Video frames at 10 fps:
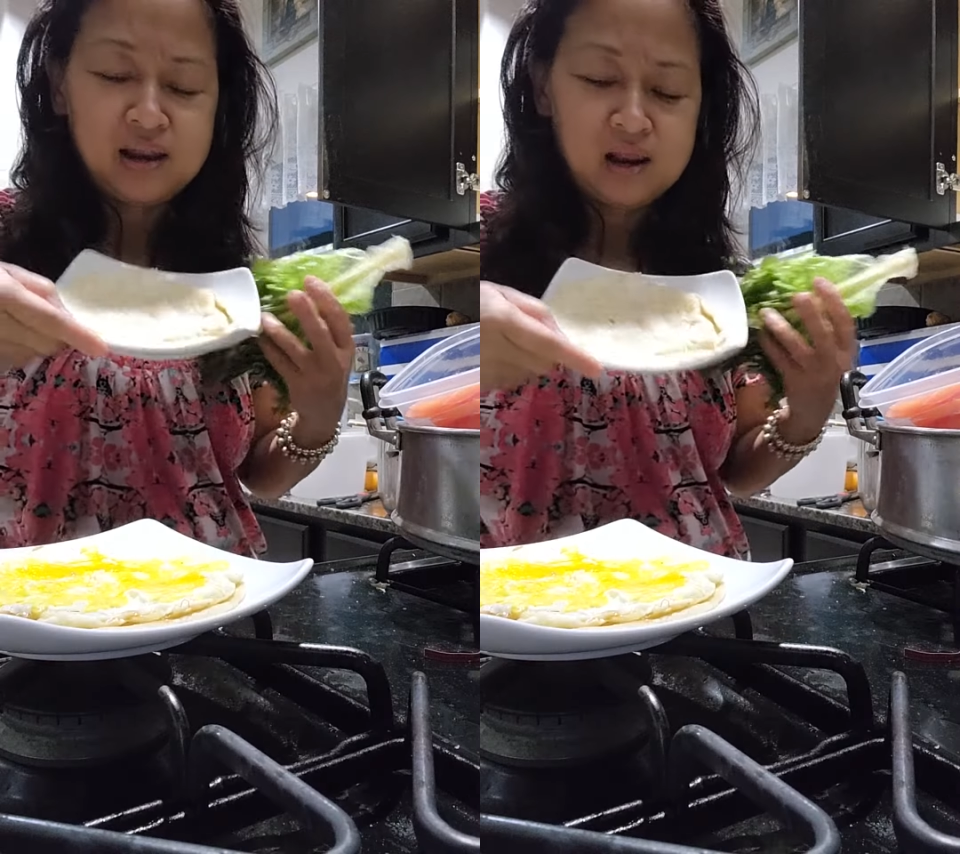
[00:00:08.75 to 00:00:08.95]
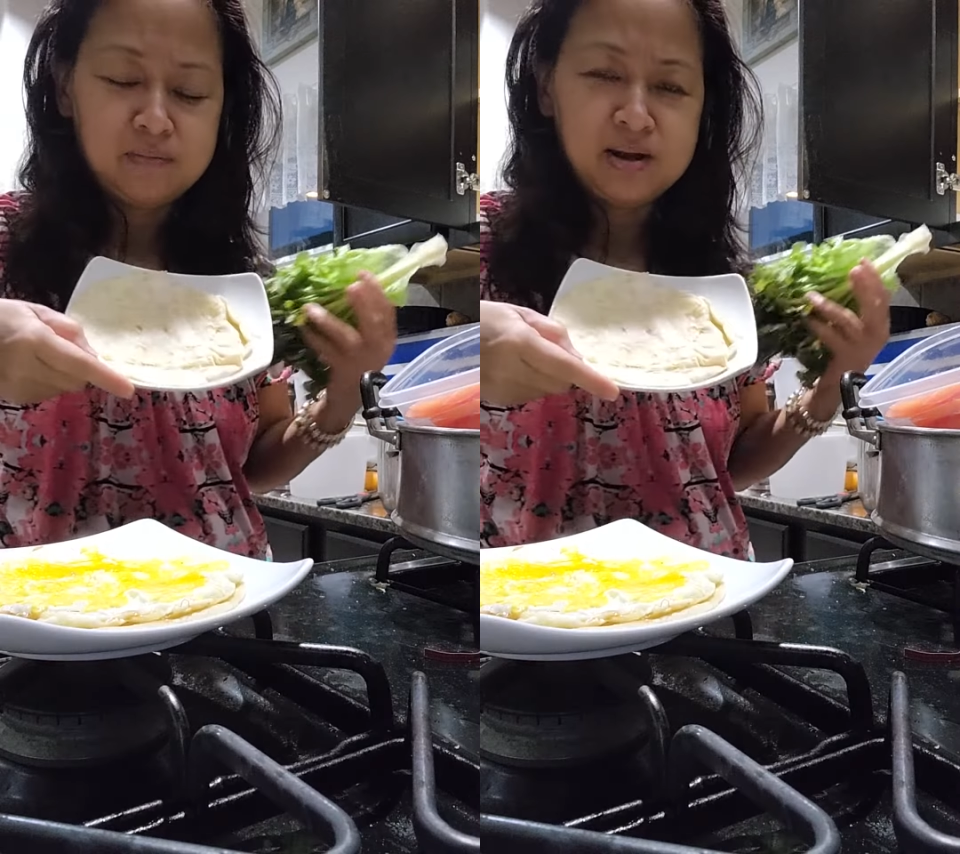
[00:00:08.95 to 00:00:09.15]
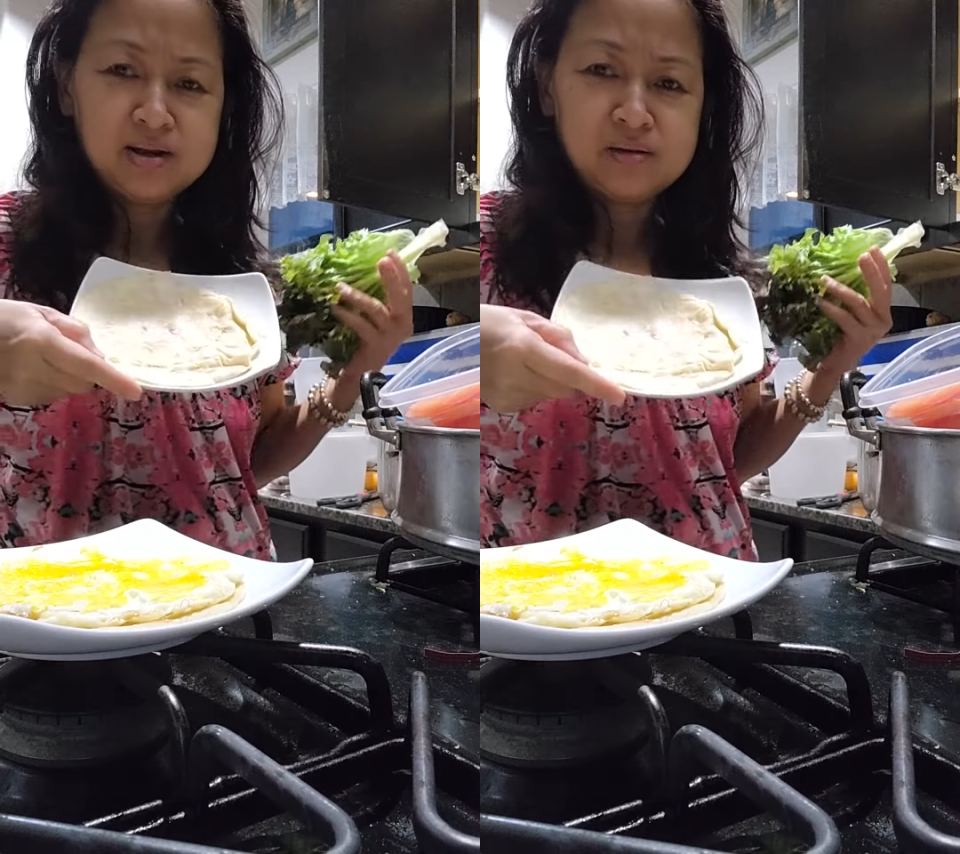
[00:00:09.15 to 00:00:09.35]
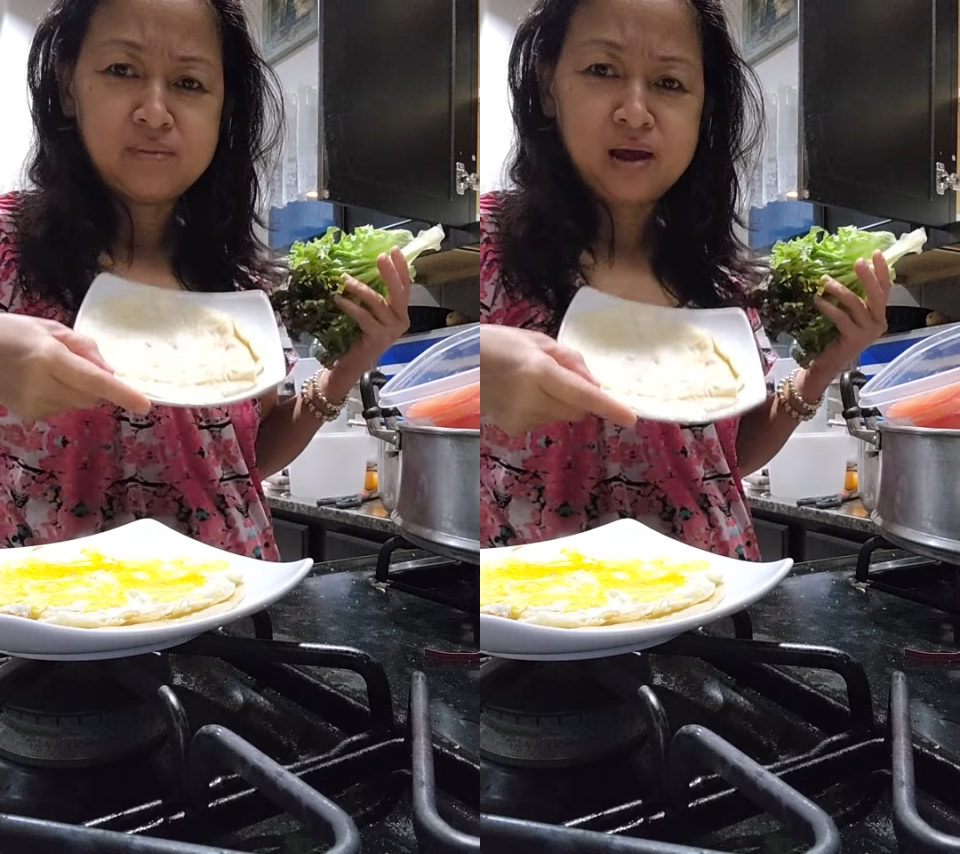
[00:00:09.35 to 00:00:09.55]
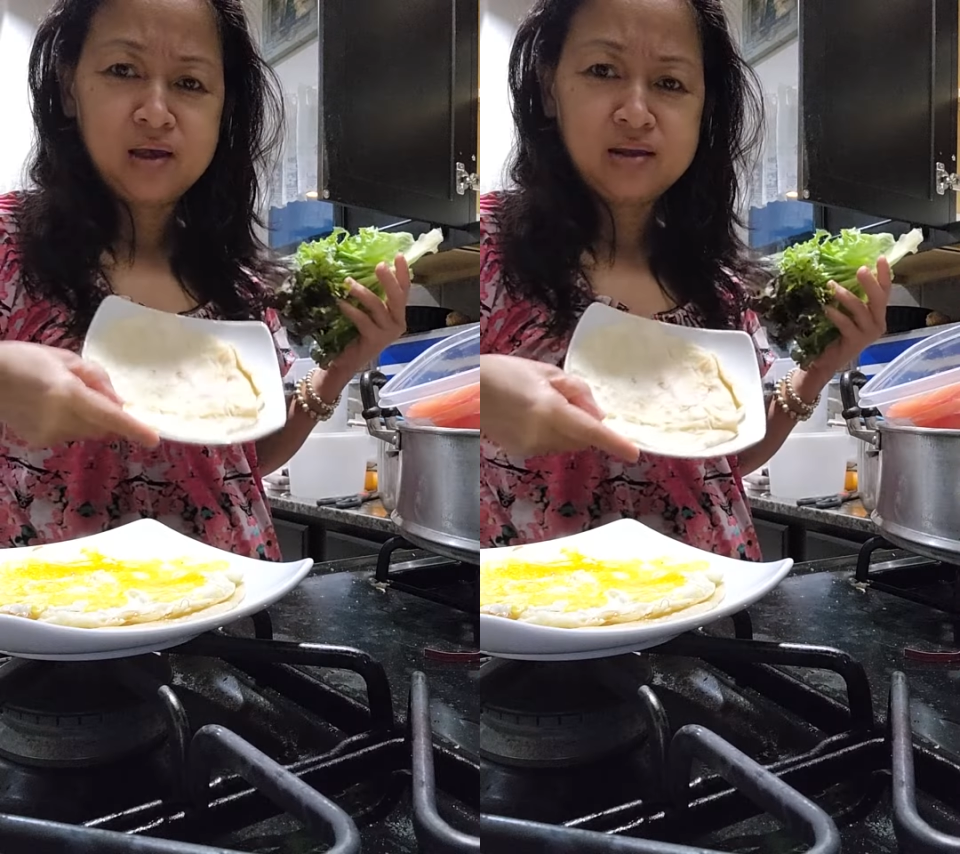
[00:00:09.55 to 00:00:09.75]
đây là bánh tráng
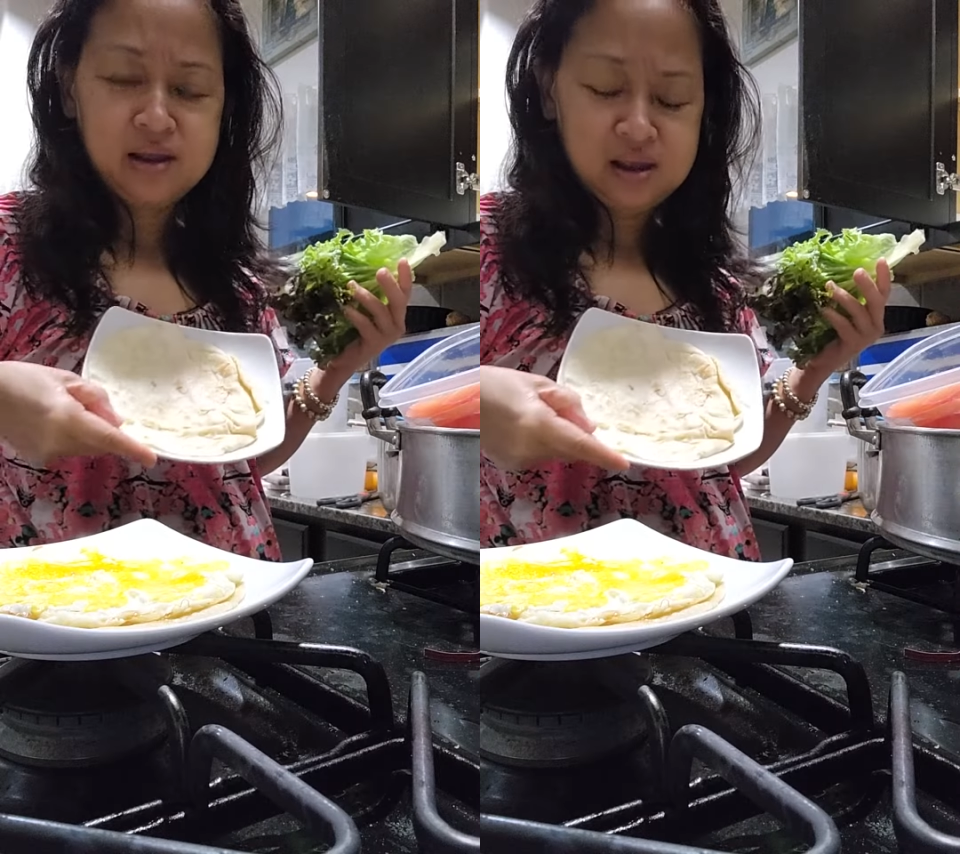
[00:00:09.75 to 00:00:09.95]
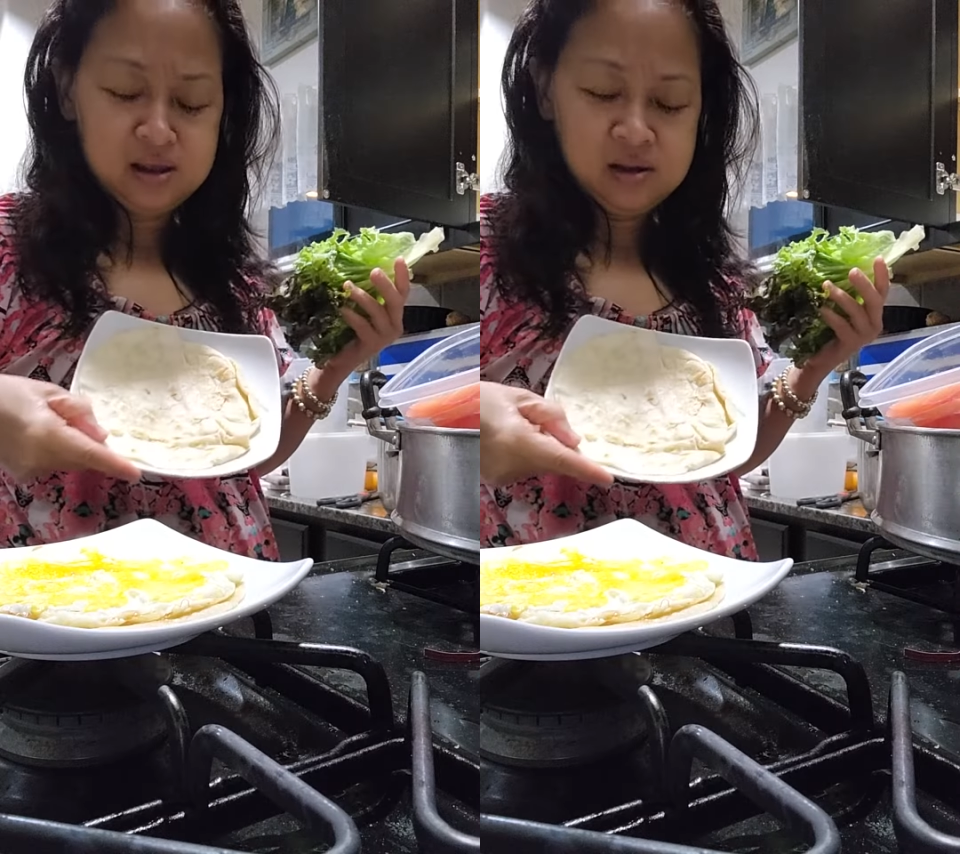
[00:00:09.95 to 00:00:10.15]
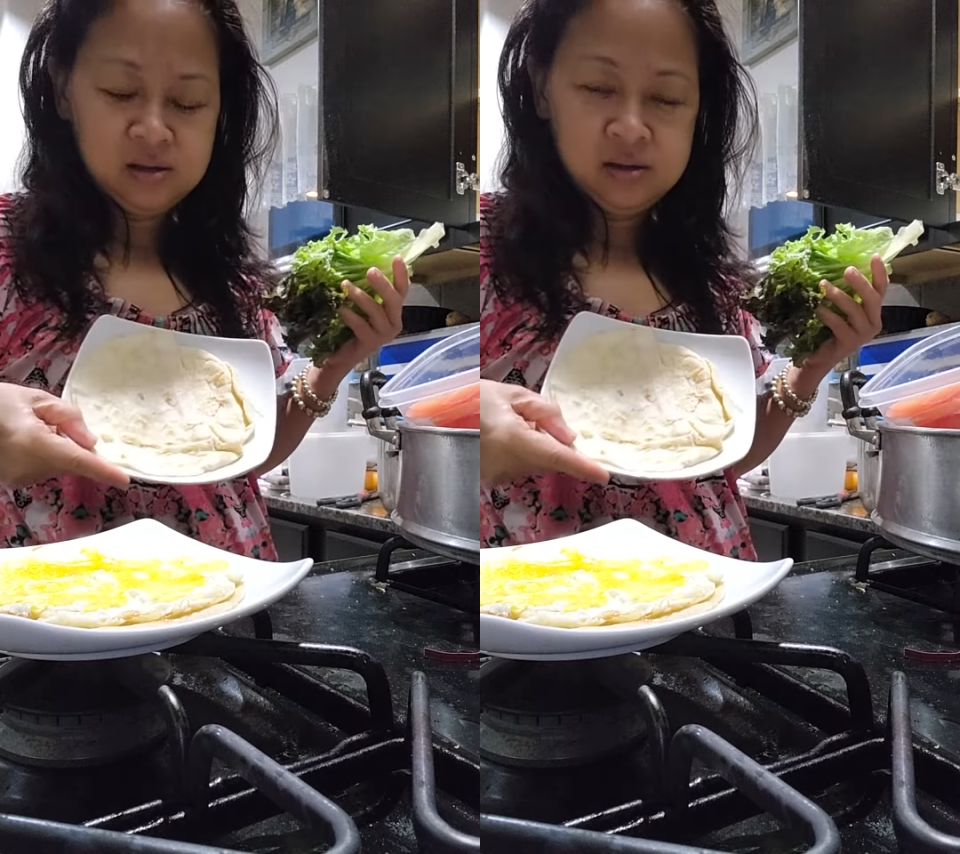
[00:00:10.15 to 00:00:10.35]
mãi nè